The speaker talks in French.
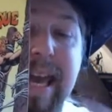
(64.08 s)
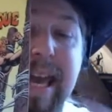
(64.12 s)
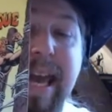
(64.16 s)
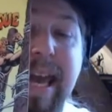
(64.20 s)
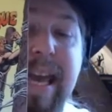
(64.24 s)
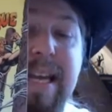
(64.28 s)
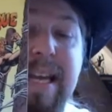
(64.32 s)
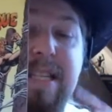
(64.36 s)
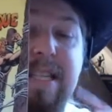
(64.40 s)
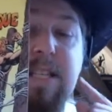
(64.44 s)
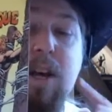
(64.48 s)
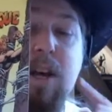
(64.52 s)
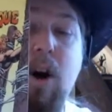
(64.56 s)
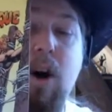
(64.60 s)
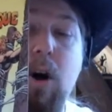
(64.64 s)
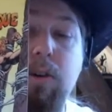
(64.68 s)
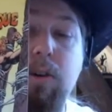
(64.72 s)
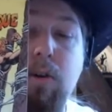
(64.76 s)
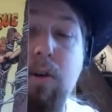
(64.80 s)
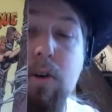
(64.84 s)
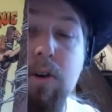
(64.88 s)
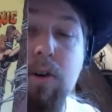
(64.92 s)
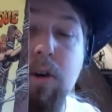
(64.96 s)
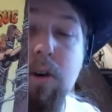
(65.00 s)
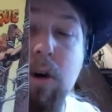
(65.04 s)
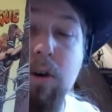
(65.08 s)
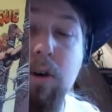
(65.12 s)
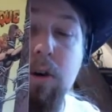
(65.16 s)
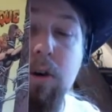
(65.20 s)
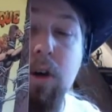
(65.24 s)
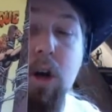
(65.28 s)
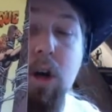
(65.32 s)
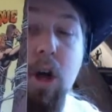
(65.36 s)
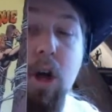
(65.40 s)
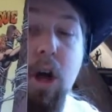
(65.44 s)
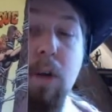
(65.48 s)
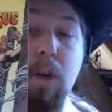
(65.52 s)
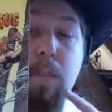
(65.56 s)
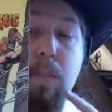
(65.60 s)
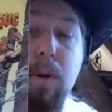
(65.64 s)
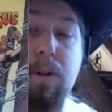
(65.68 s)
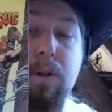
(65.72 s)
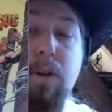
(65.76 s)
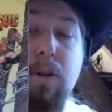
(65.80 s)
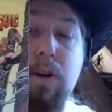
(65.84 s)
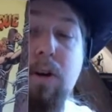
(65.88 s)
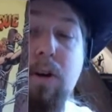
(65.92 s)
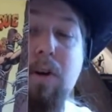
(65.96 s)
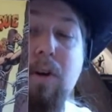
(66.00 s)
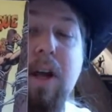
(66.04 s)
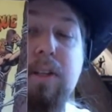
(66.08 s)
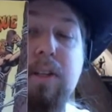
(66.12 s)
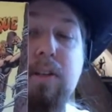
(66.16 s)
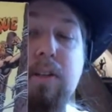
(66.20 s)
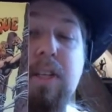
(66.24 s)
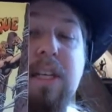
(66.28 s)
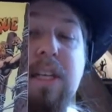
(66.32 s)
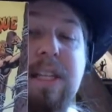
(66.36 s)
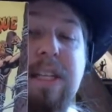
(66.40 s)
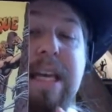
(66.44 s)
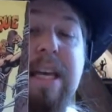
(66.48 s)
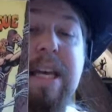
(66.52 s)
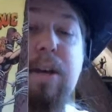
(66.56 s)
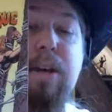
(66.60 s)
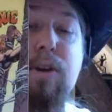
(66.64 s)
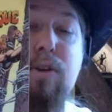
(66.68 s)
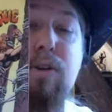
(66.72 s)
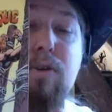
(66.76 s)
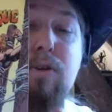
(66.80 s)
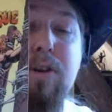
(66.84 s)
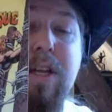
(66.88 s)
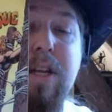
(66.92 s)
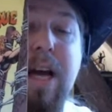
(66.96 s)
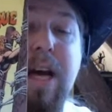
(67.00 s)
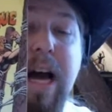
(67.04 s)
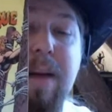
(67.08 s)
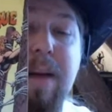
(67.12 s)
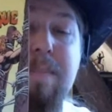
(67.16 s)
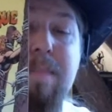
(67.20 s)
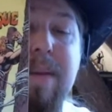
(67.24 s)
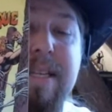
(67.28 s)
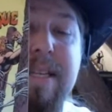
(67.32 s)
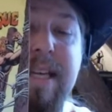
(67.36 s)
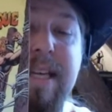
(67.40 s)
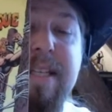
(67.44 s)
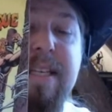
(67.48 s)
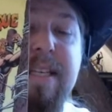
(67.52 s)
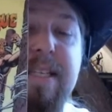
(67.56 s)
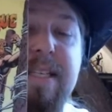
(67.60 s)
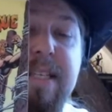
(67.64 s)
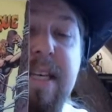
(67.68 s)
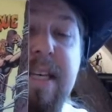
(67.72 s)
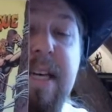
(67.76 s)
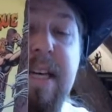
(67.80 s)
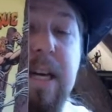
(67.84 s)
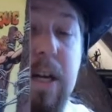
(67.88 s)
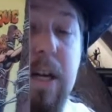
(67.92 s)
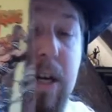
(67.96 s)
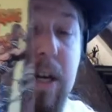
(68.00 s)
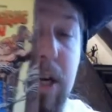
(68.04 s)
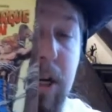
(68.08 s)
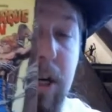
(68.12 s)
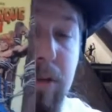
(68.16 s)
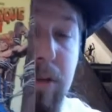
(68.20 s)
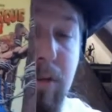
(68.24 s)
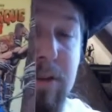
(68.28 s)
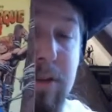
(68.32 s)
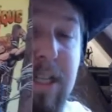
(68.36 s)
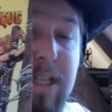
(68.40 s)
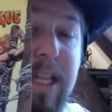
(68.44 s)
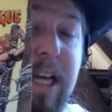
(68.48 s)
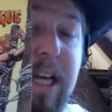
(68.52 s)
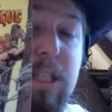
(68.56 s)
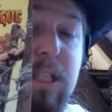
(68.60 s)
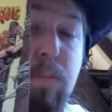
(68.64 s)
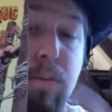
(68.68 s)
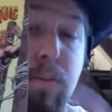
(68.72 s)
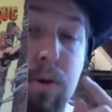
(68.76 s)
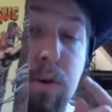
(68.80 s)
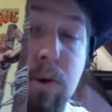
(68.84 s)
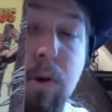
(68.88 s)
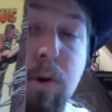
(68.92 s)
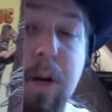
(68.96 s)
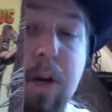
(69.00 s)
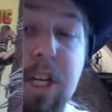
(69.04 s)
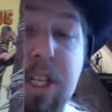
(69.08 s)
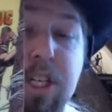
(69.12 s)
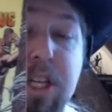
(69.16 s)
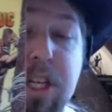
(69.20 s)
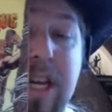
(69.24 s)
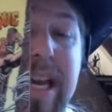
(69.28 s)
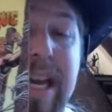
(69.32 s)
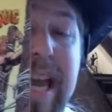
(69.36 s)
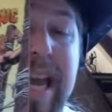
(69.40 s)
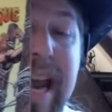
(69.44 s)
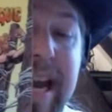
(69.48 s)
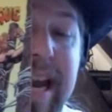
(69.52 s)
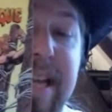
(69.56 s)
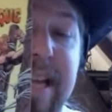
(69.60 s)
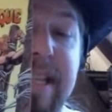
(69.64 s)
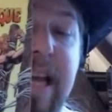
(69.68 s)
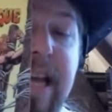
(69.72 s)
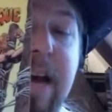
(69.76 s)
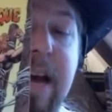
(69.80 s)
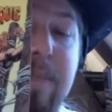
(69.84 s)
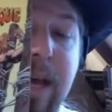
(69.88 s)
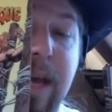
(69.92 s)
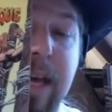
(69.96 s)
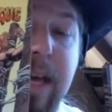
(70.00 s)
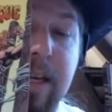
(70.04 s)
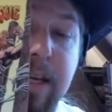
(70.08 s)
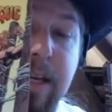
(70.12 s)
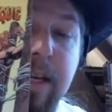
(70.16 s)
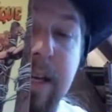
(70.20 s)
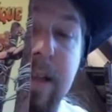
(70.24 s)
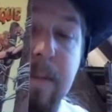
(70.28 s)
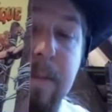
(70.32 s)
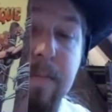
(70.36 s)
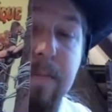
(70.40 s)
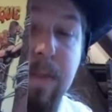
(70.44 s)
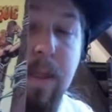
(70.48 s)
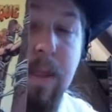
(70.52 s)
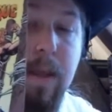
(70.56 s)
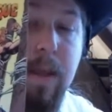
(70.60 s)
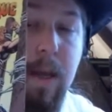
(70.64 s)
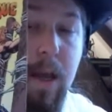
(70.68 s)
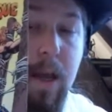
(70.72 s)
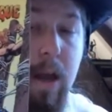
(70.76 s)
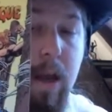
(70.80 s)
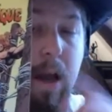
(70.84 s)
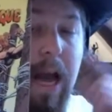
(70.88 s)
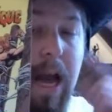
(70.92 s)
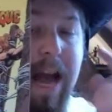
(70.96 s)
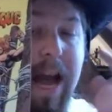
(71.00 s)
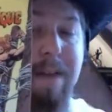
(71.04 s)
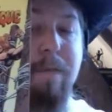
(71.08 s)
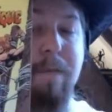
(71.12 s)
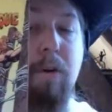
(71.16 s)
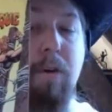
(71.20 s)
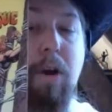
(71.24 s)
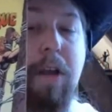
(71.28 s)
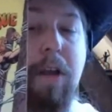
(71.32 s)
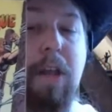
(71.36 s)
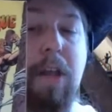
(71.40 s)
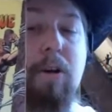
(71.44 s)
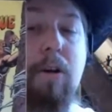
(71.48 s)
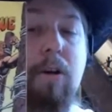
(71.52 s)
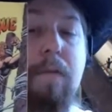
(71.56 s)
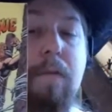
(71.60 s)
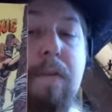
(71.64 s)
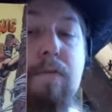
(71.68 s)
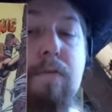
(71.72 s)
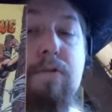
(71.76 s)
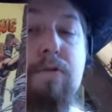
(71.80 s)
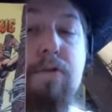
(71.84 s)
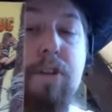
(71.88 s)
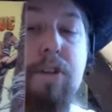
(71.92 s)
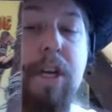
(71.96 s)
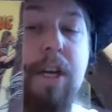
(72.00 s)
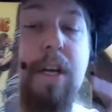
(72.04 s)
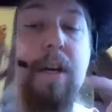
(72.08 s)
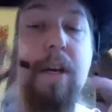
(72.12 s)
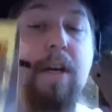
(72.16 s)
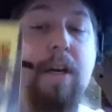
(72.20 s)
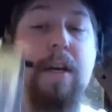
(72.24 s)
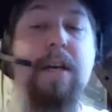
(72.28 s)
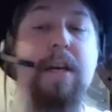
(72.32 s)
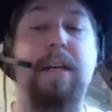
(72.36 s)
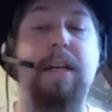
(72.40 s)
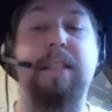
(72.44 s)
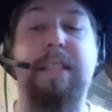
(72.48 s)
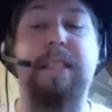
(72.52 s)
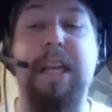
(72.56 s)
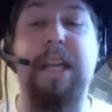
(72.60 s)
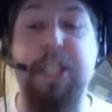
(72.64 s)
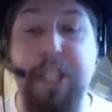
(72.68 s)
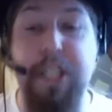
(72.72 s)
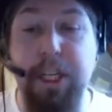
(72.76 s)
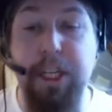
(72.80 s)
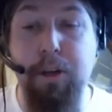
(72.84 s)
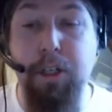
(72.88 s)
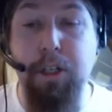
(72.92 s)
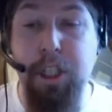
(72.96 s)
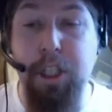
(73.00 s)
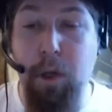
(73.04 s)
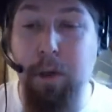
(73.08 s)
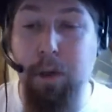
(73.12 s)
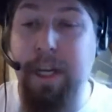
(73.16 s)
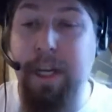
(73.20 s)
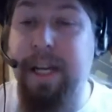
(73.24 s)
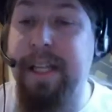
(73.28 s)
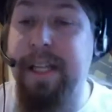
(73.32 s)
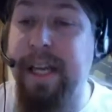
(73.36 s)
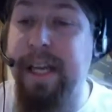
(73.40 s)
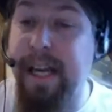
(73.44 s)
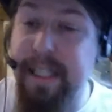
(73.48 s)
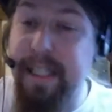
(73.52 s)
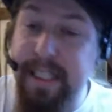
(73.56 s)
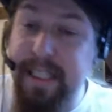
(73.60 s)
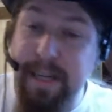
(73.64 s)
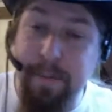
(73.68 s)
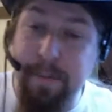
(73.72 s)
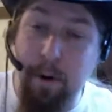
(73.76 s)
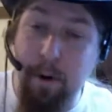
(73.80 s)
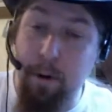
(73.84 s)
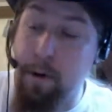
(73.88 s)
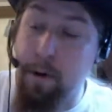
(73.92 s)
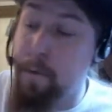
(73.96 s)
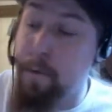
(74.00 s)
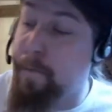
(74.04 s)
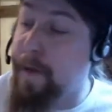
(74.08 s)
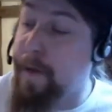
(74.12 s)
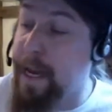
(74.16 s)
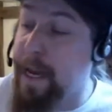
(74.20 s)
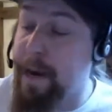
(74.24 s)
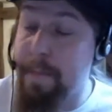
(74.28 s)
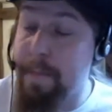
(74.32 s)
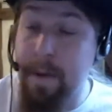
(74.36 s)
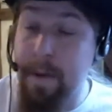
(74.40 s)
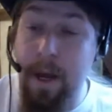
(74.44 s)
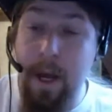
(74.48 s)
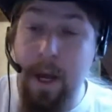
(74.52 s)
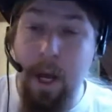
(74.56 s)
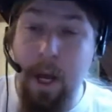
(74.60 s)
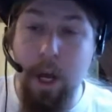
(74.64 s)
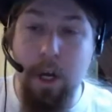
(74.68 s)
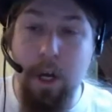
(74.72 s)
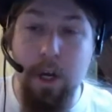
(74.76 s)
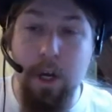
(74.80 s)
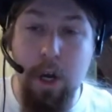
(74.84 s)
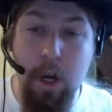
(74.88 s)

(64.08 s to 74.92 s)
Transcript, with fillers: et rix entre gangs, pendant que la société ultra médiatisée ne s'adresse plus qu'aux riches élites américaines. Avant de rentrer dans le vif du sujet, sachez que j'ai regardé récemment le film